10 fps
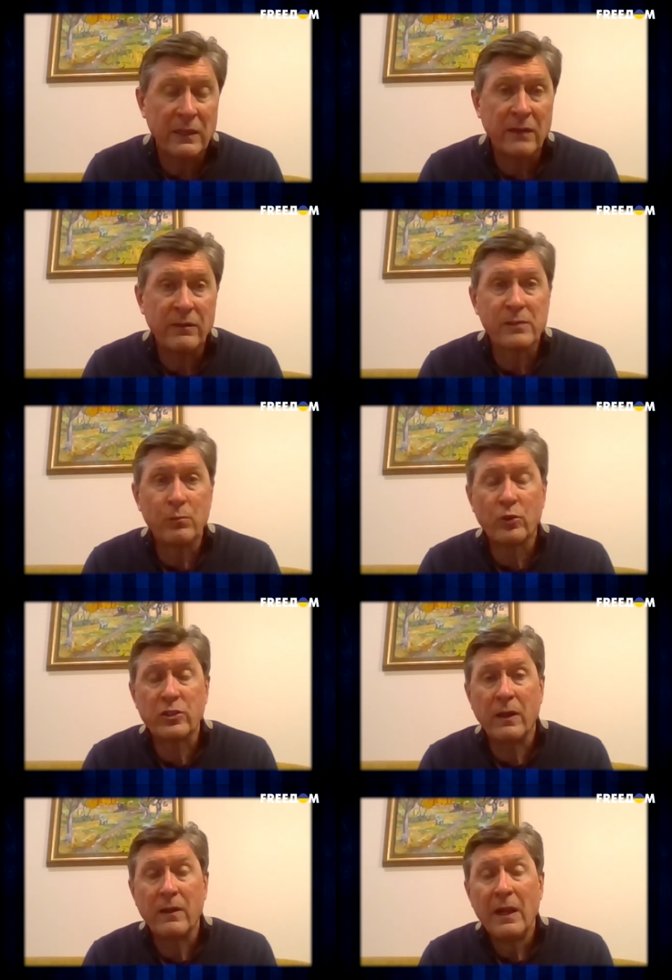она
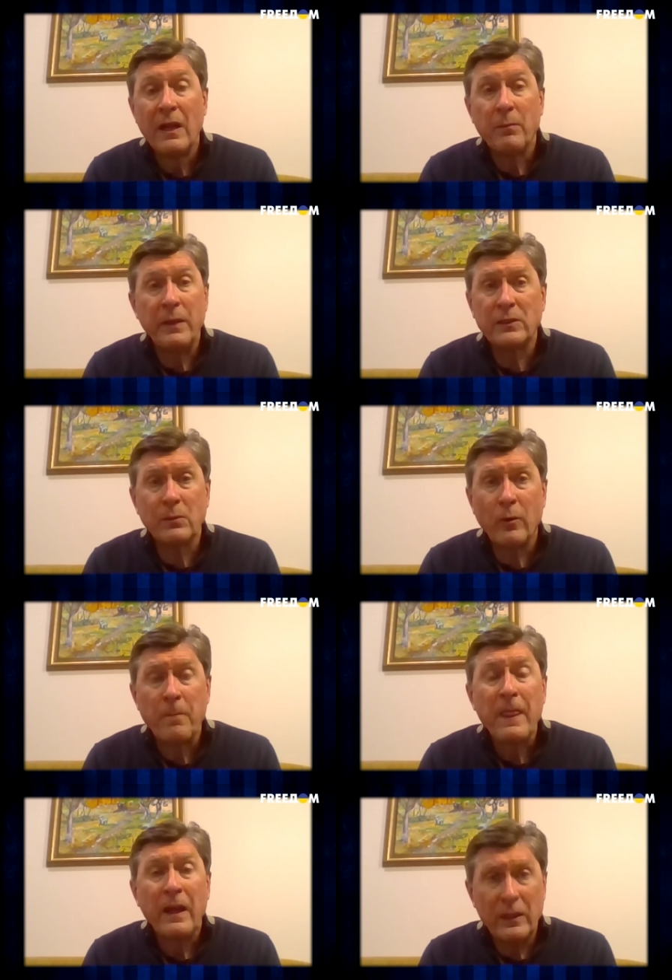возможна.
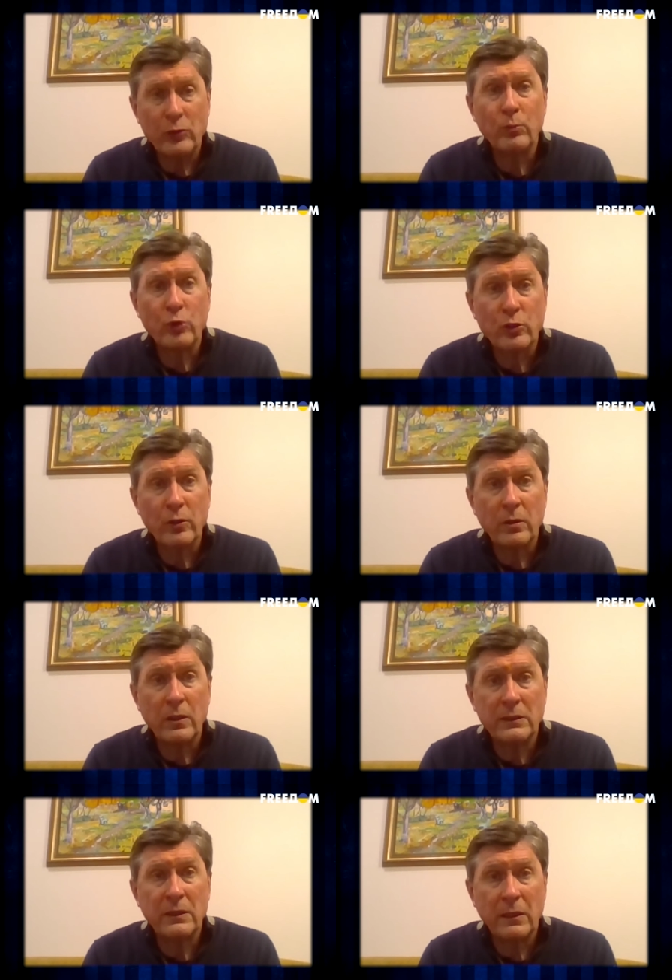Поэтому я думаю, что
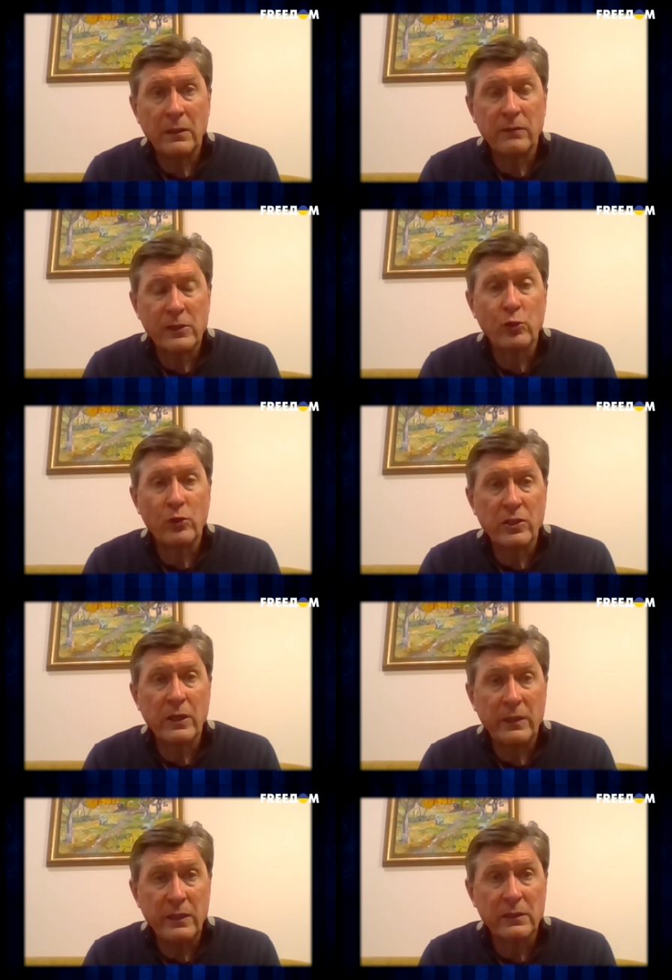это
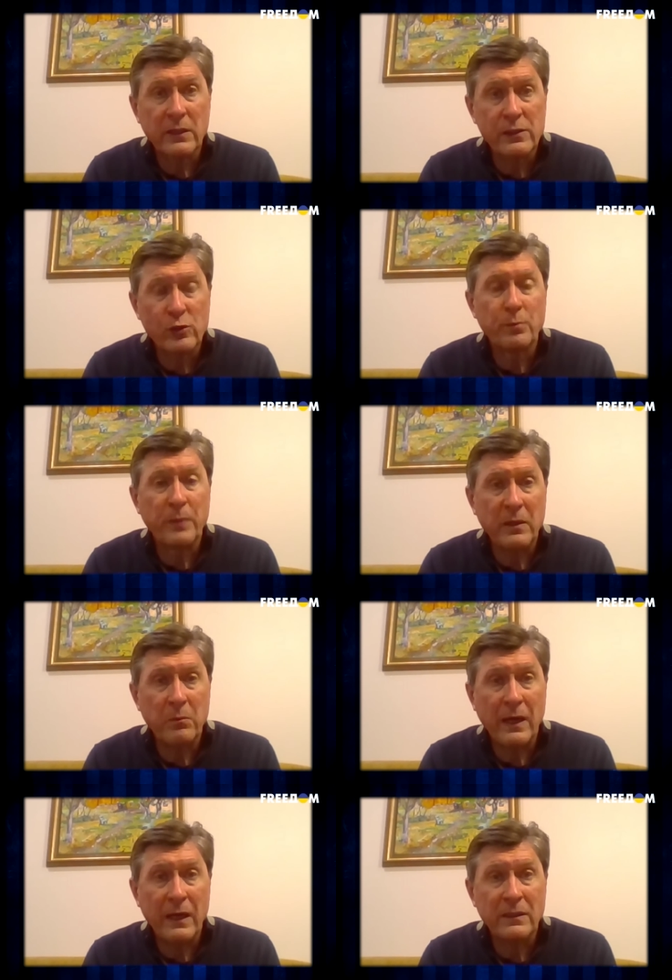восточная хитрость, он
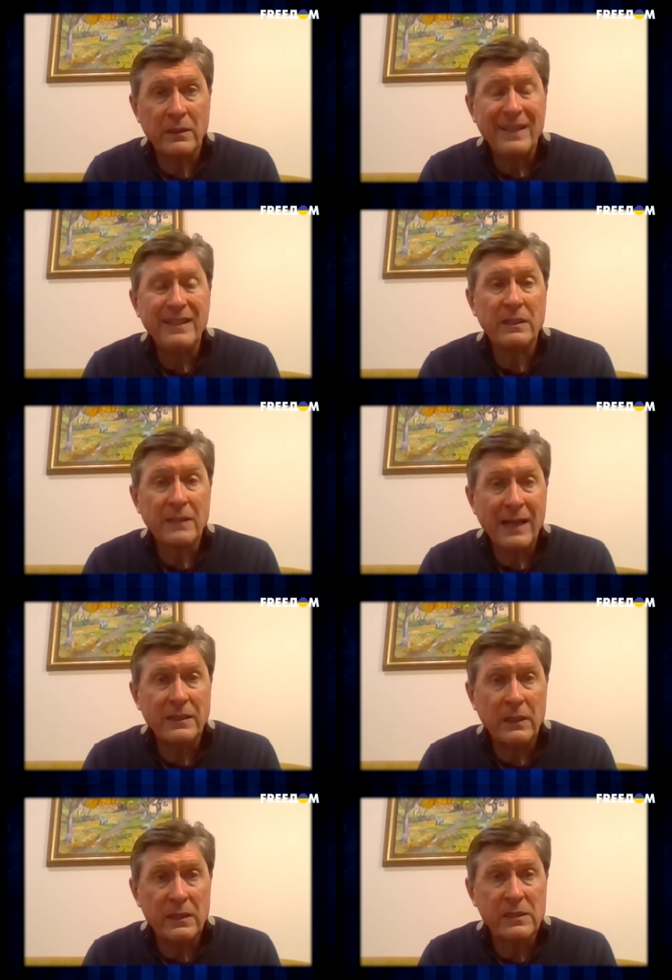понимает, не
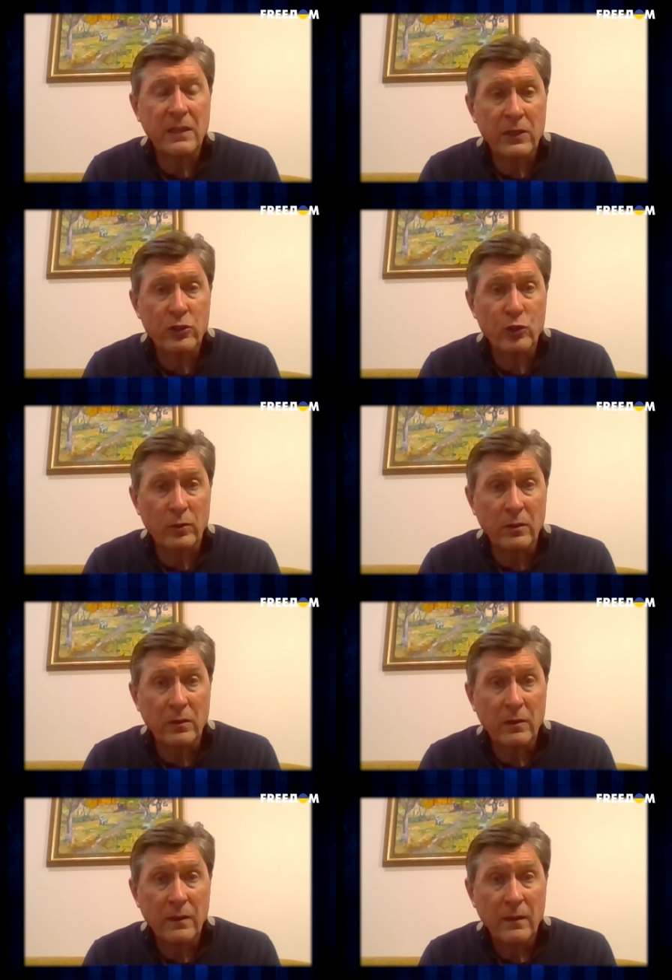надо лезть на рожон
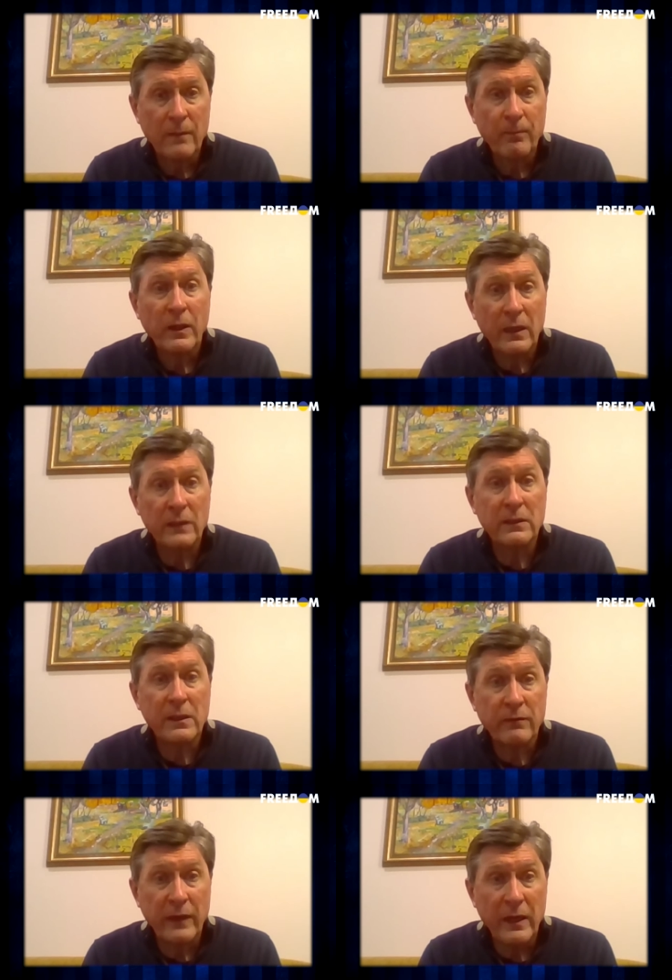
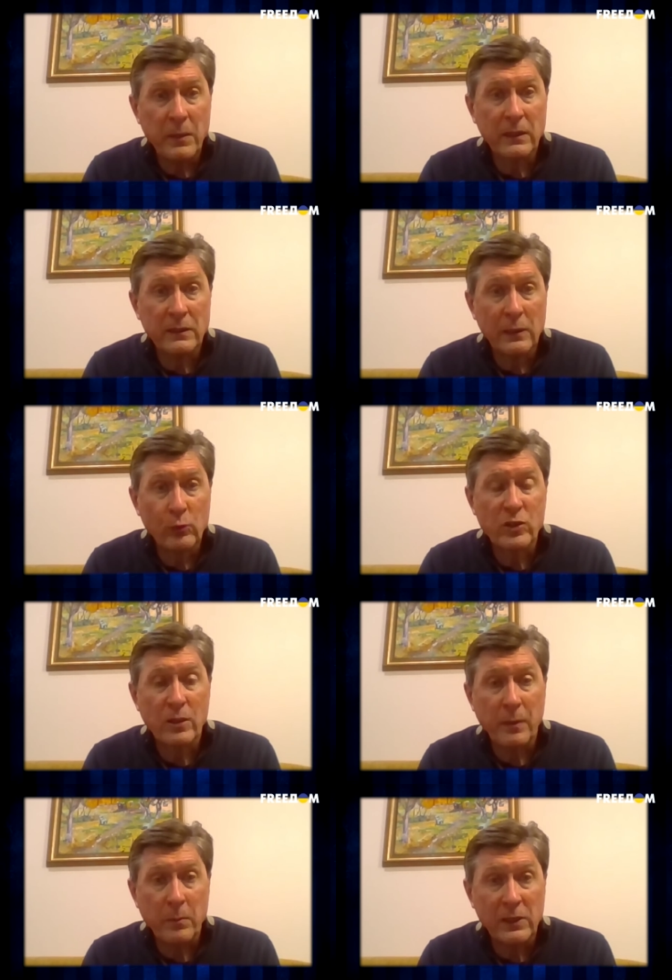это время, когда лучше
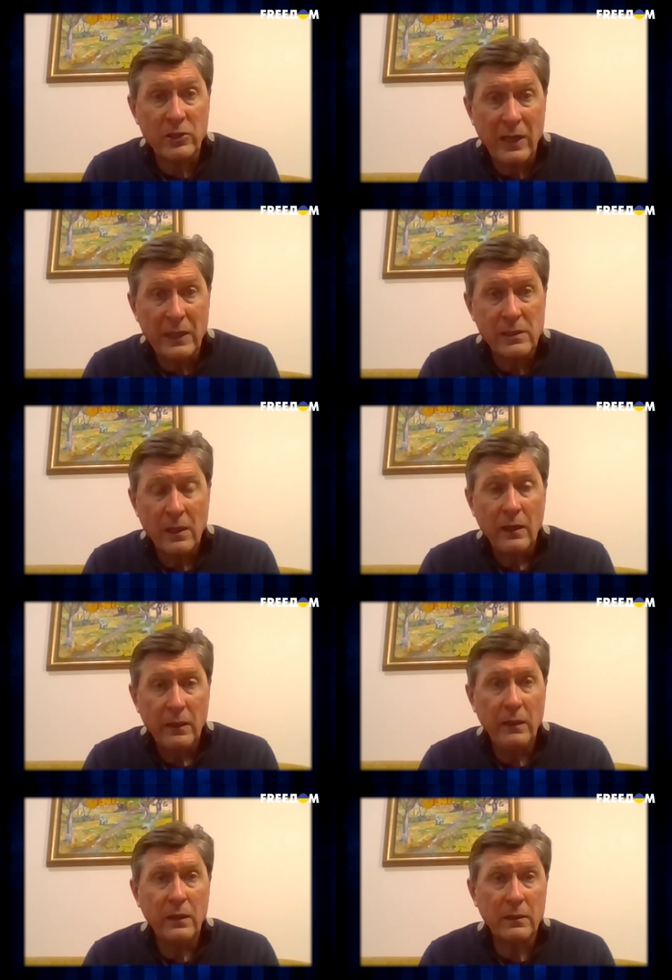помолчать.
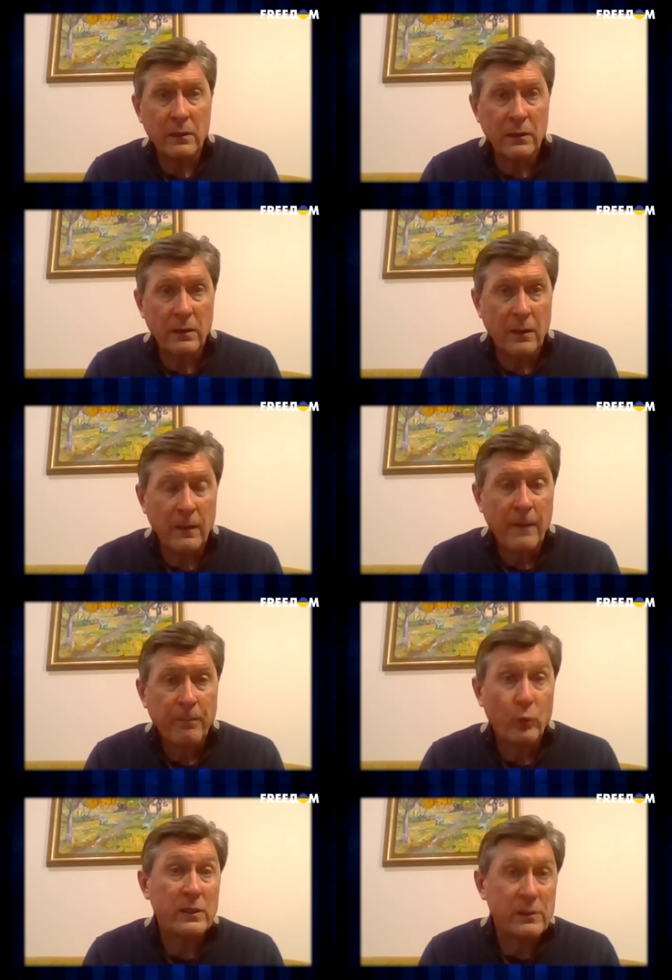И, а,
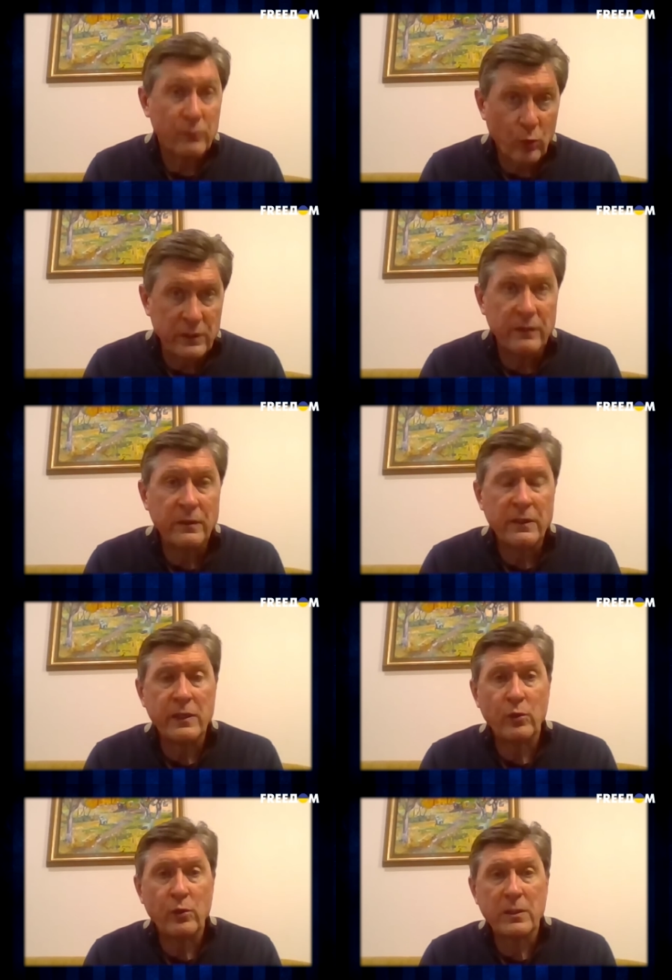ну, если вдруг действительно
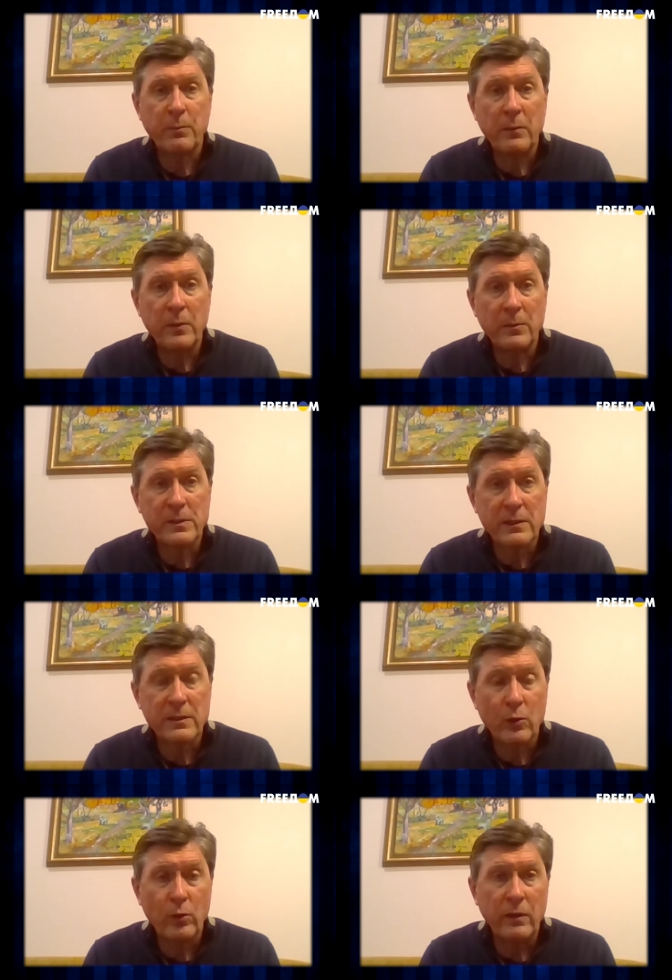серьезные проблемы со
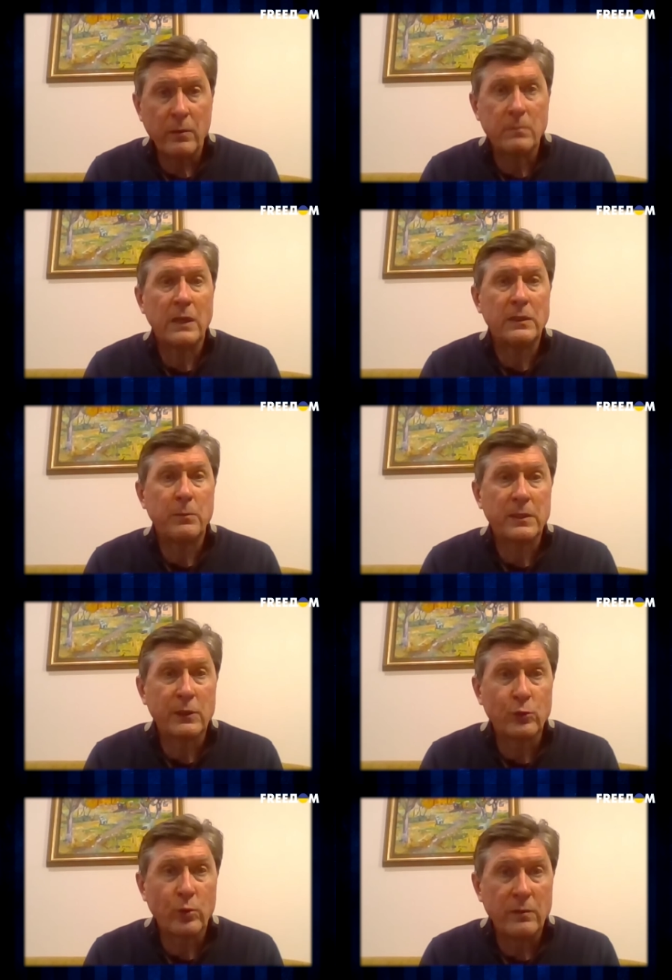здоровьем, надо
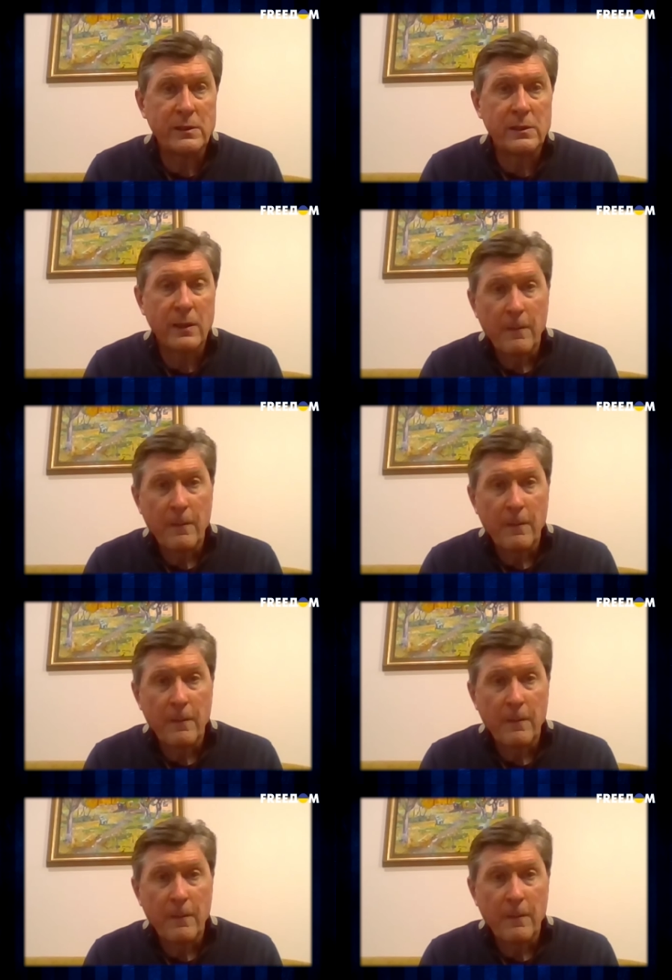подготовить